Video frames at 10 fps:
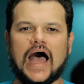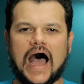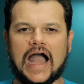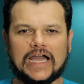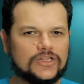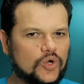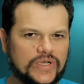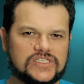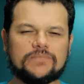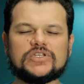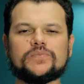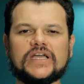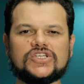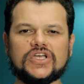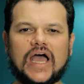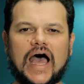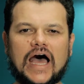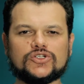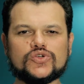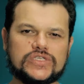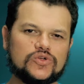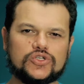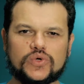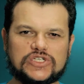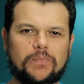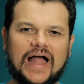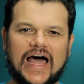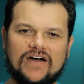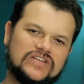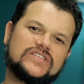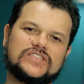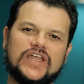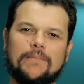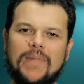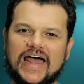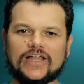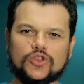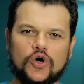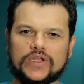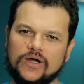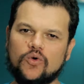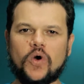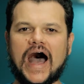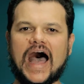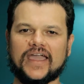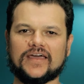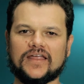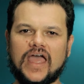Hackathon é simplesmente a junção de duas palavras, que seria maratona com hacker.